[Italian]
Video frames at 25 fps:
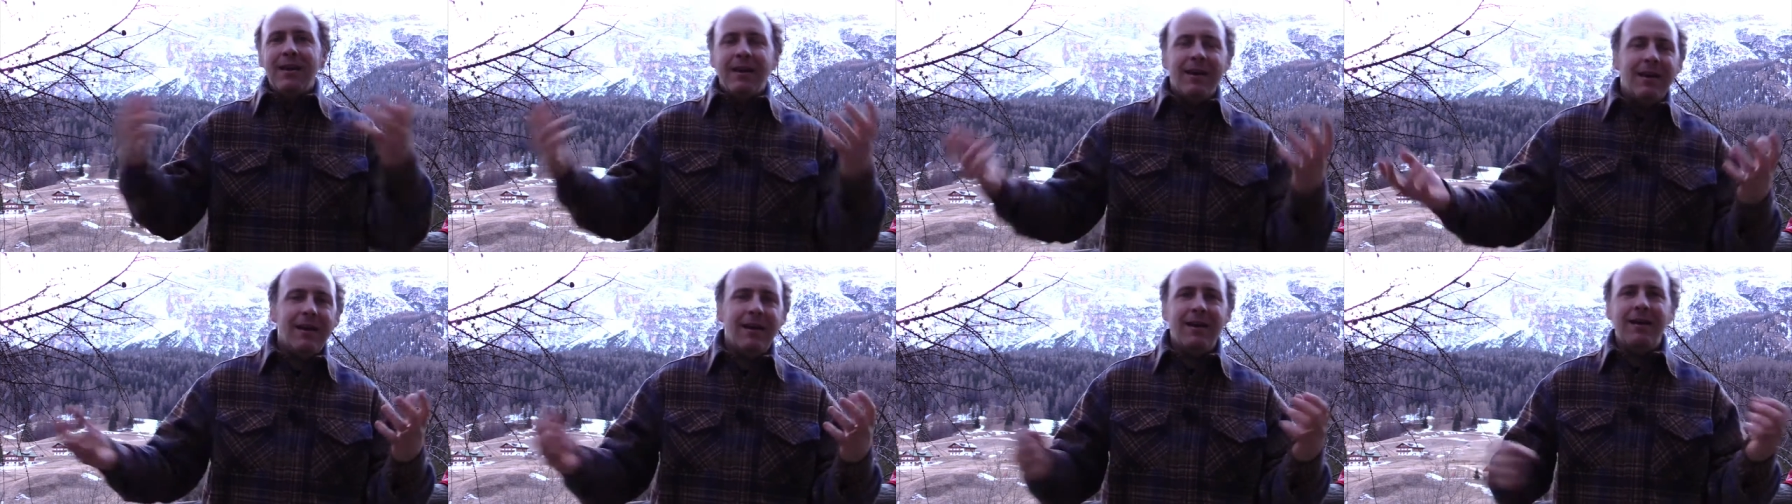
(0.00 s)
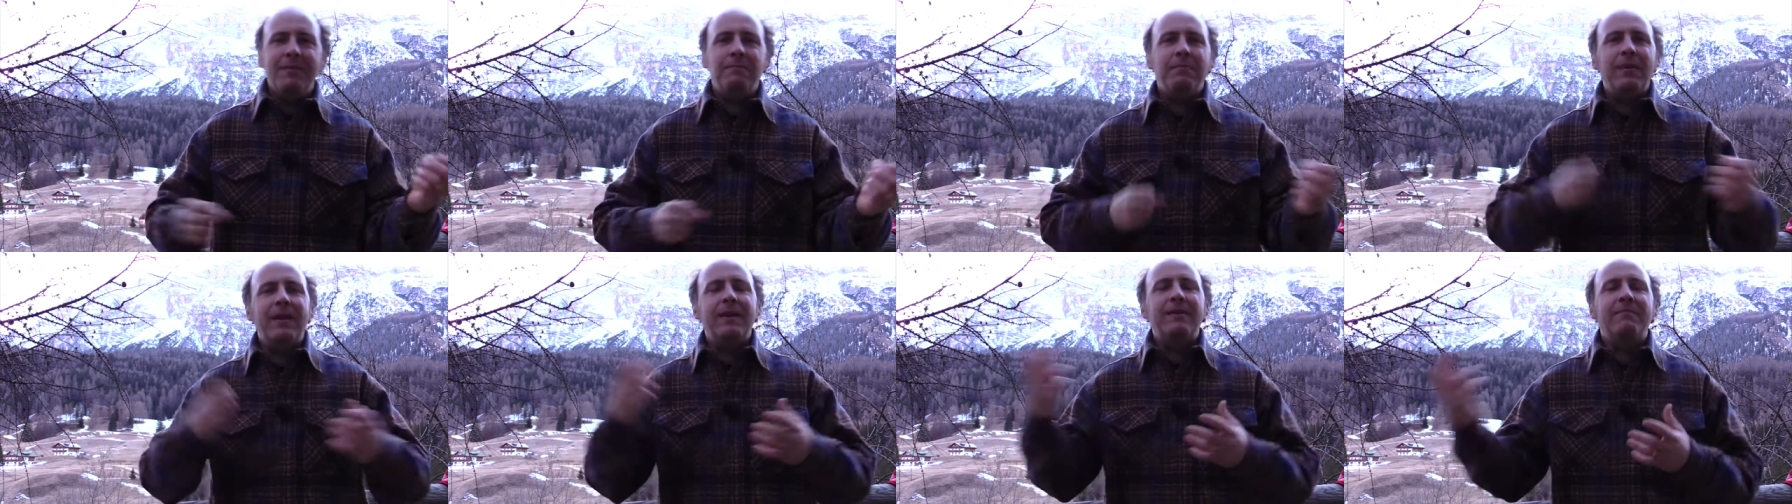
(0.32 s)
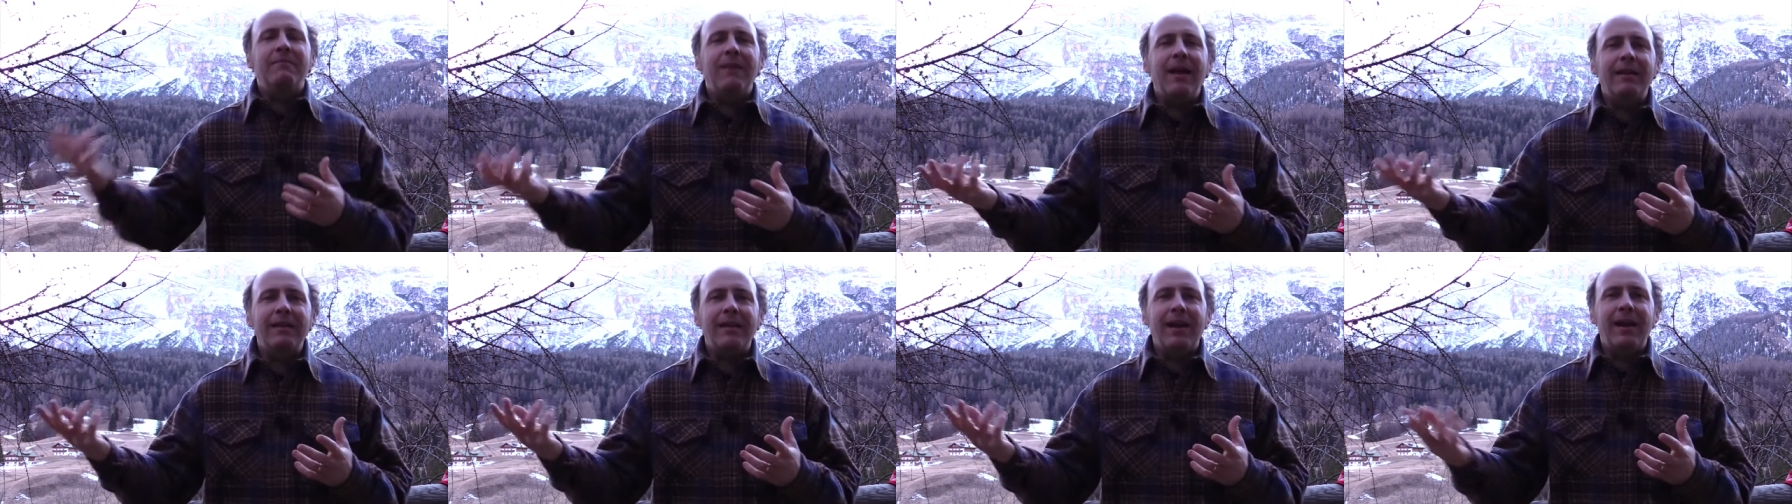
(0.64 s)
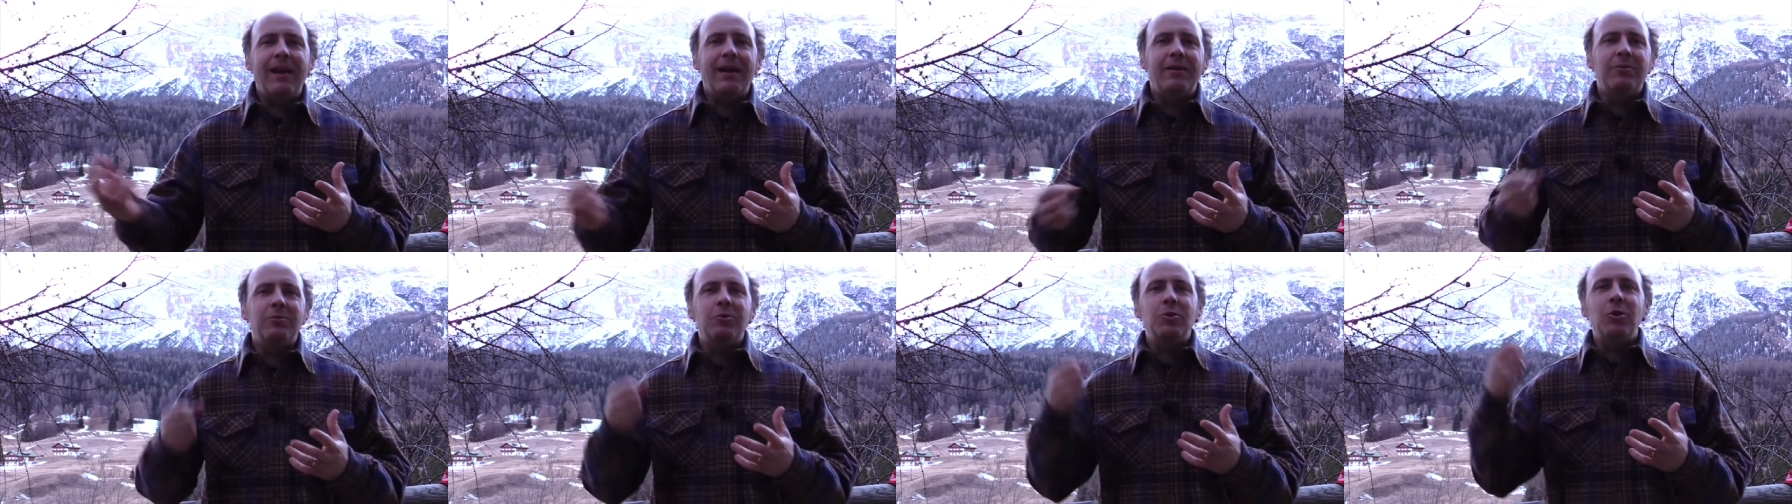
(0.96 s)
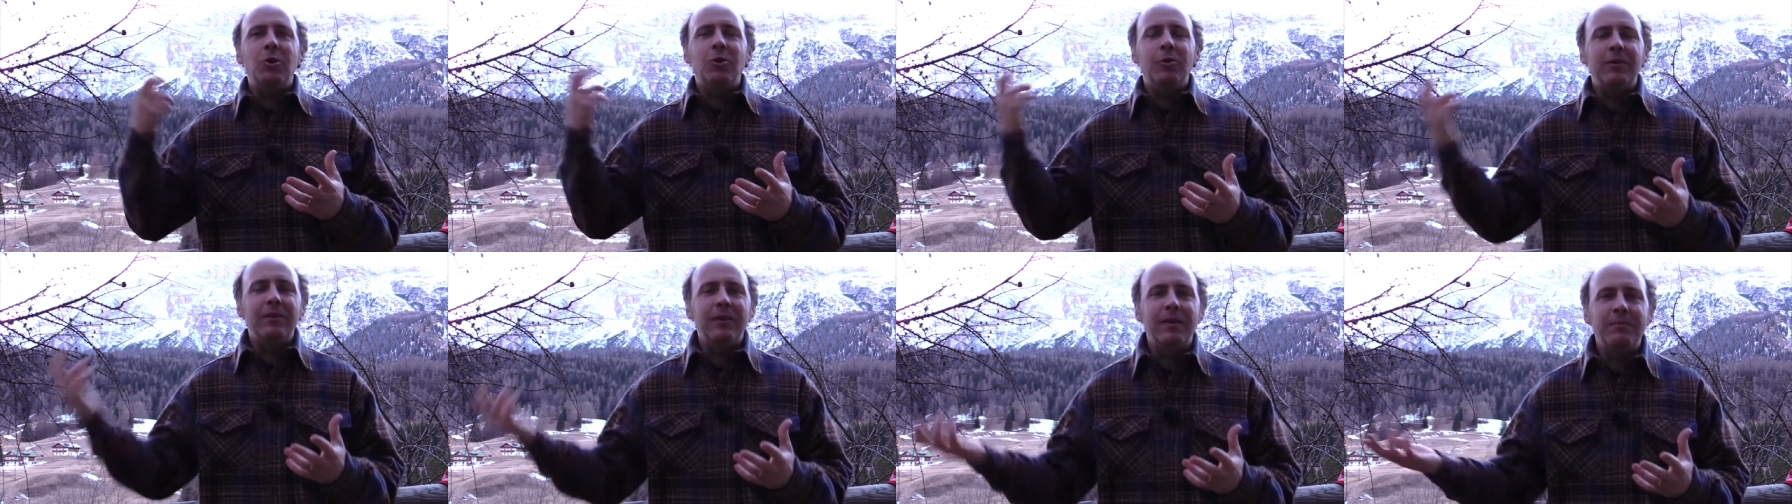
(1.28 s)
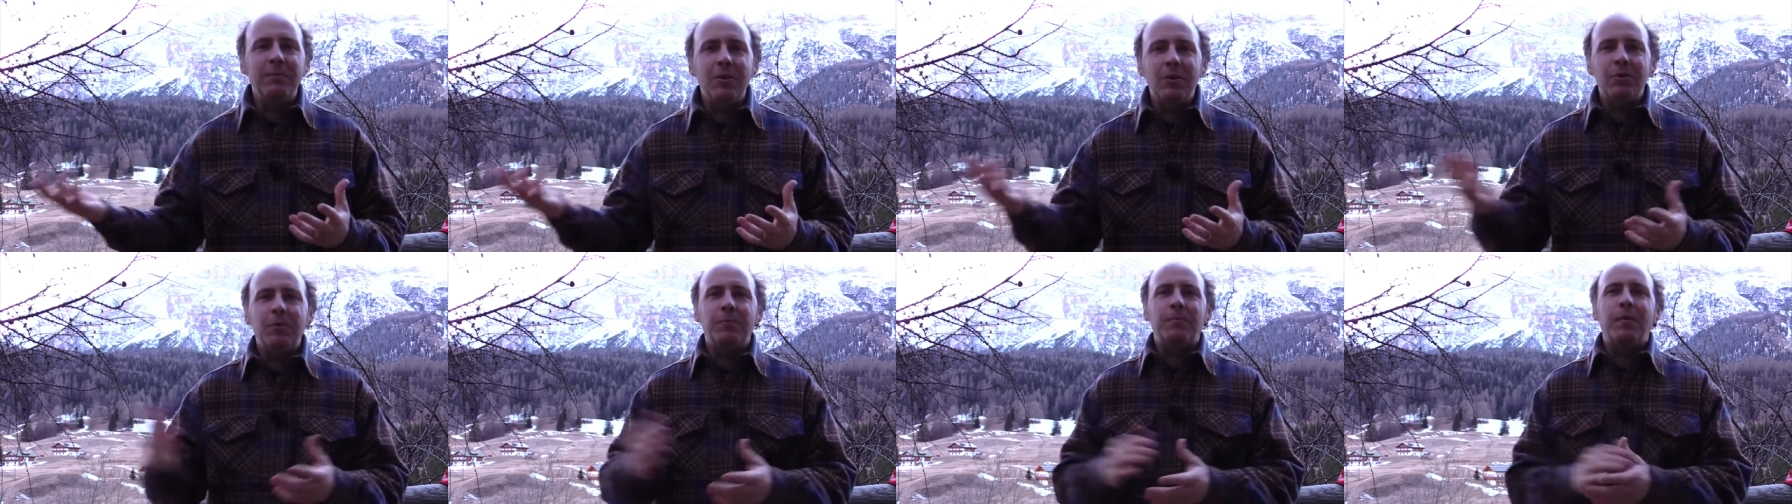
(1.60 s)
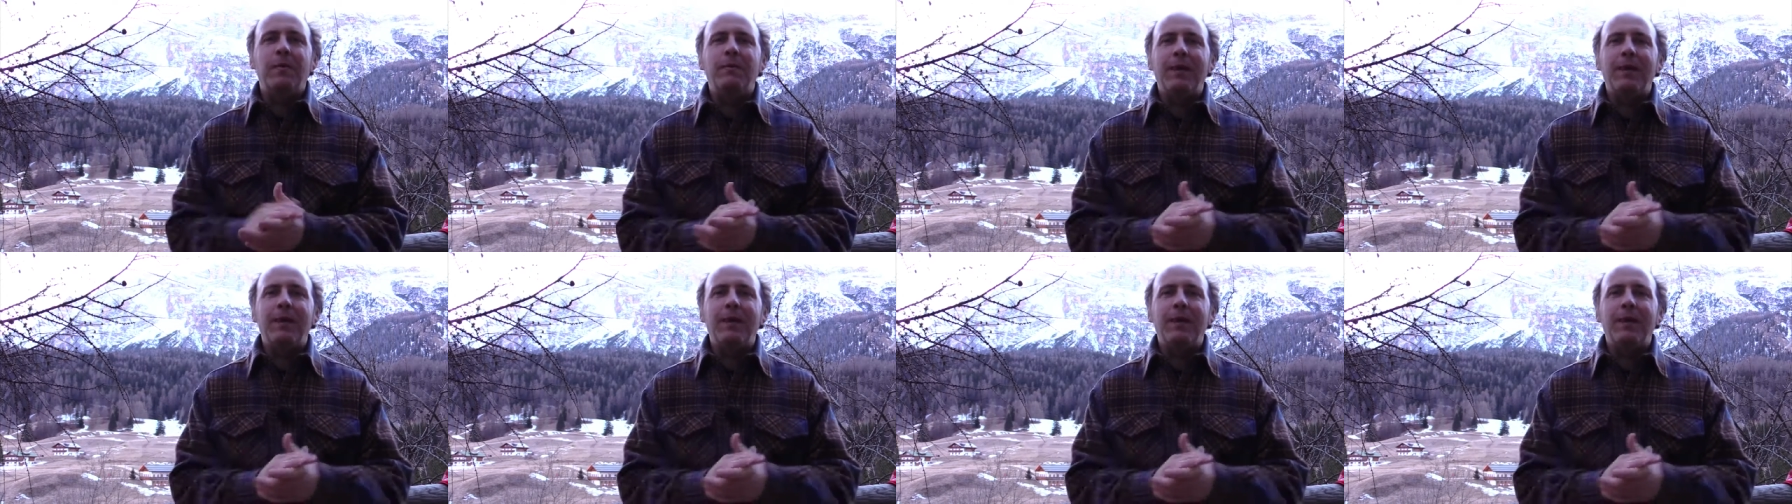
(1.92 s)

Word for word: eh, per andare a riunioni del mio gruppo